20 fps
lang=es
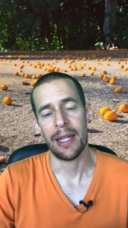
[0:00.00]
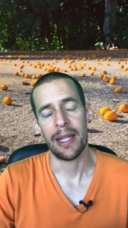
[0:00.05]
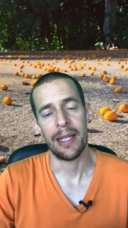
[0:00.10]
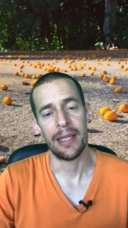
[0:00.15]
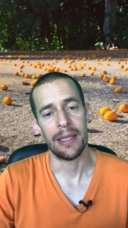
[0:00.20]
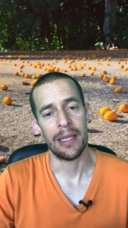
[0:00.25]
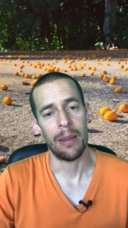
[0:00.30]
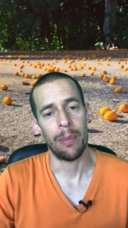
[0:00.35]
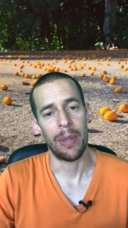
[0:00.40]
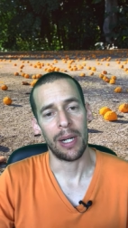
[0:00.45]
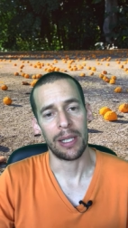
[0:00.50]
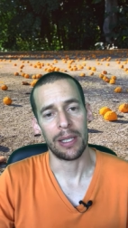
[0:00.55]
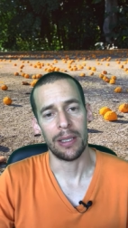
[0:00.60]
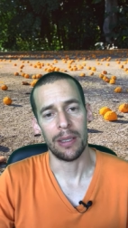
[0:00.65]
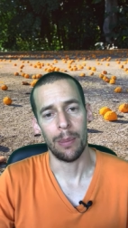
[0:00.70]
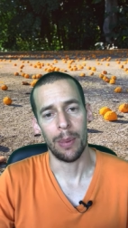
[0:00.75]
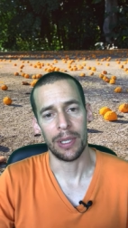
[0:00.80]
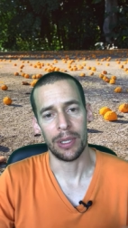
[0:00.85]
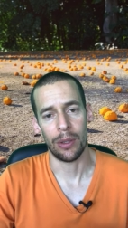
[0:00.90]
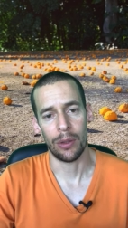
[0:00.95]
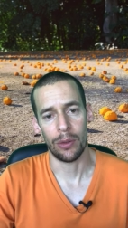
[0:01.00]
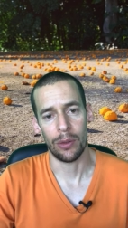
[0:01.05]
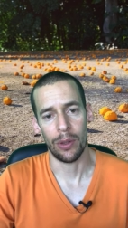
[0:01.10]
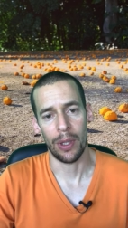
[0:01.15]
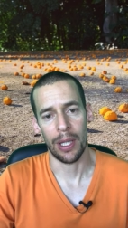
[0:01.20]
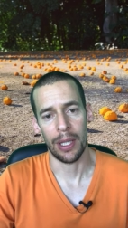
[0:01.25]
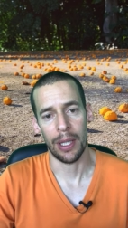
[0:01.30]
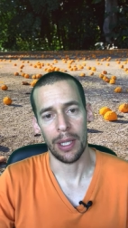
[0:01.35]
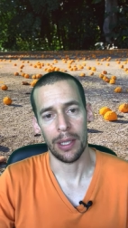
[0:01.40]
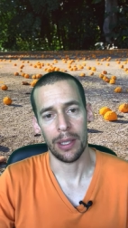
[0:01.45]
es la participación
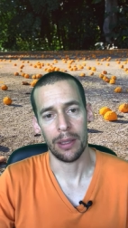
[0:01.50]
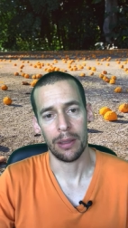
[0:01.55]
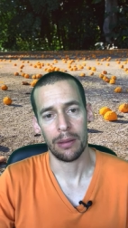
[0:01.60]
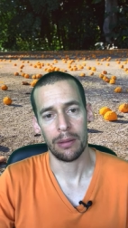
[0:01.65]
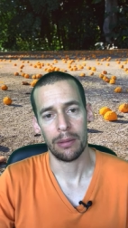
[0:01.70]
ciudadana.